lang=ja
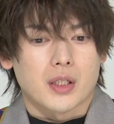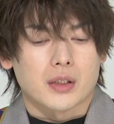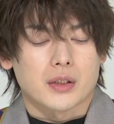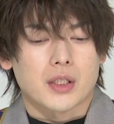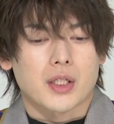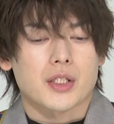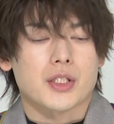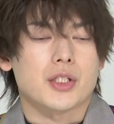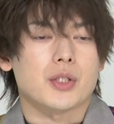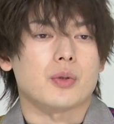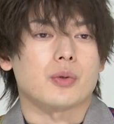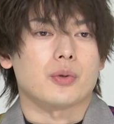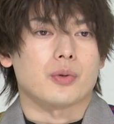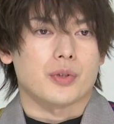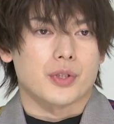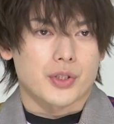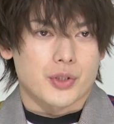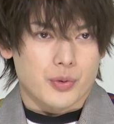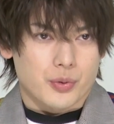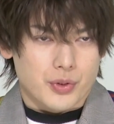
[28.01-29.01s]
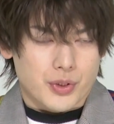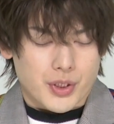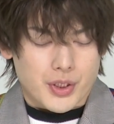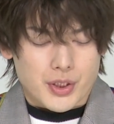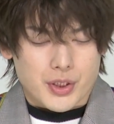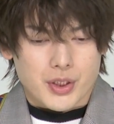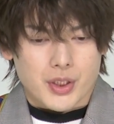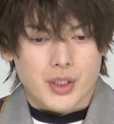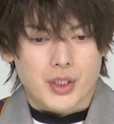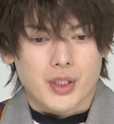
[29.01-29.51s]
新しいことに挑戦
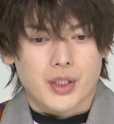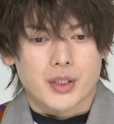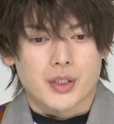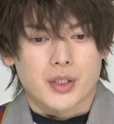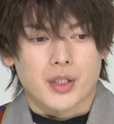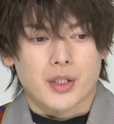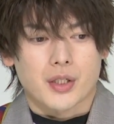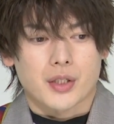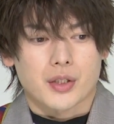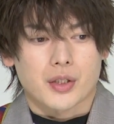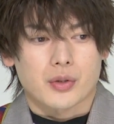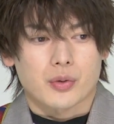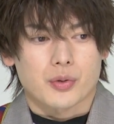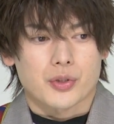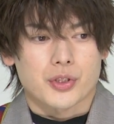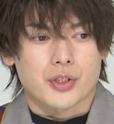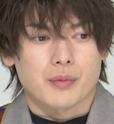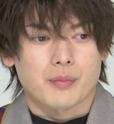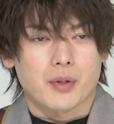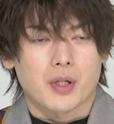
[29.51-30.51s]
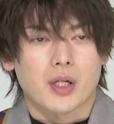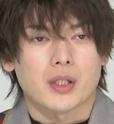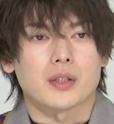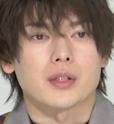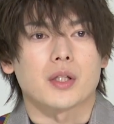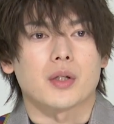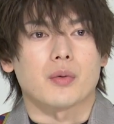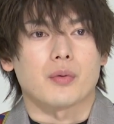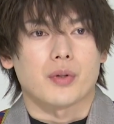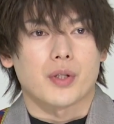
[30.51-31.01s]
していただけた年でもあっ
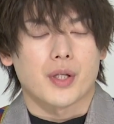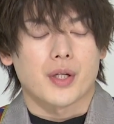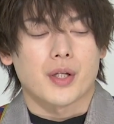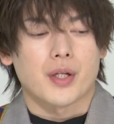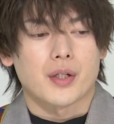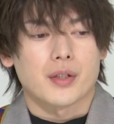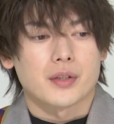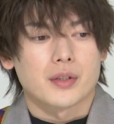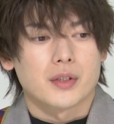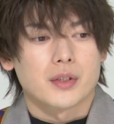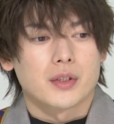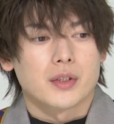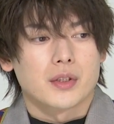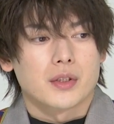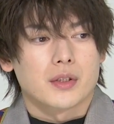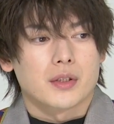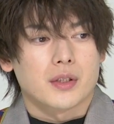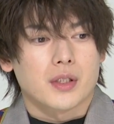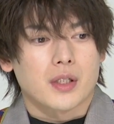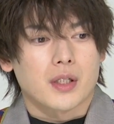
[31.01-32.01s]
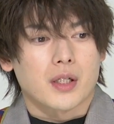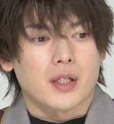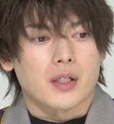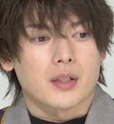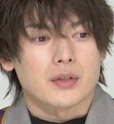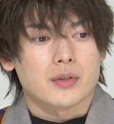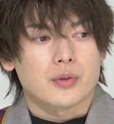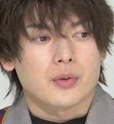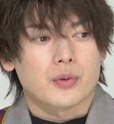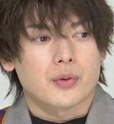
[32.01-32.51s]
たのでなんか
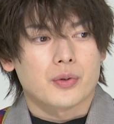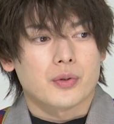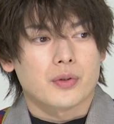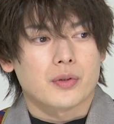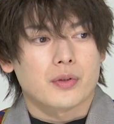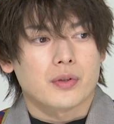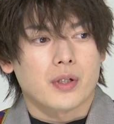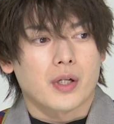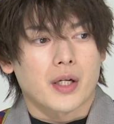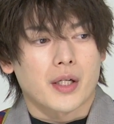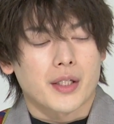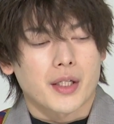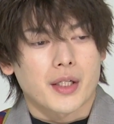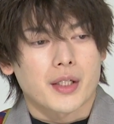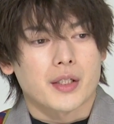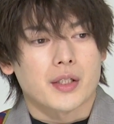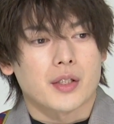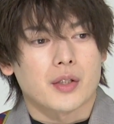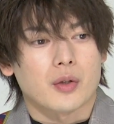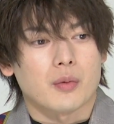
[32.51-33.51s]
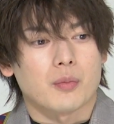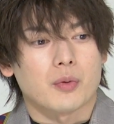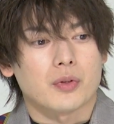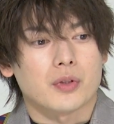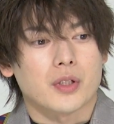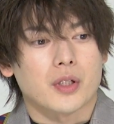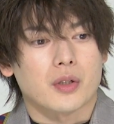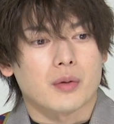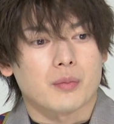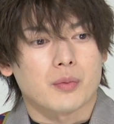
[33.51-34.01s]
そういう早いって思っ
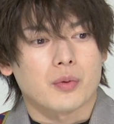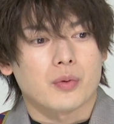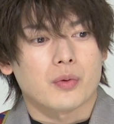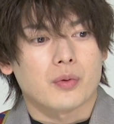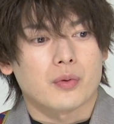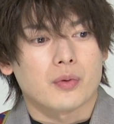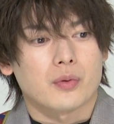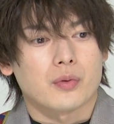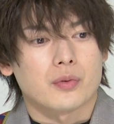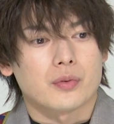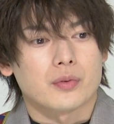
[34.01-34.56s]
たのも